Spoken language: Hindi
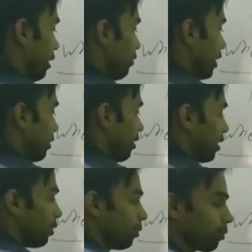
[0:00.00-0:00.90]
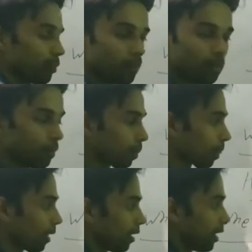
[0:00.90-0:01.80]
एल्फा की वैल्यू
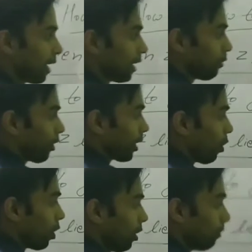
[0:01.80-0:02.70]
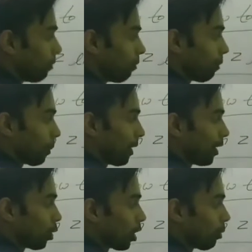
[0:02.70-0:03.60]
टेन एल्फा क्या होगा
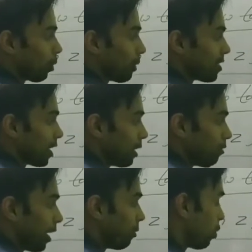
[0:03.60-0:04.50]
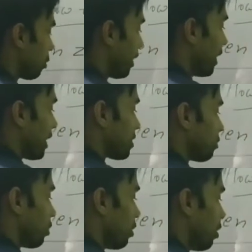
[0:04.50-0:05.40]
परपेंडिकुलर अपॉन बेस यानी वाई मोड बाय एक्स
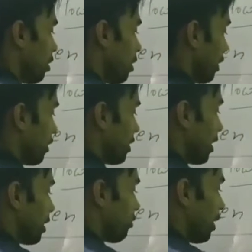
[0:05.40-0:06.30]
मोड ये आ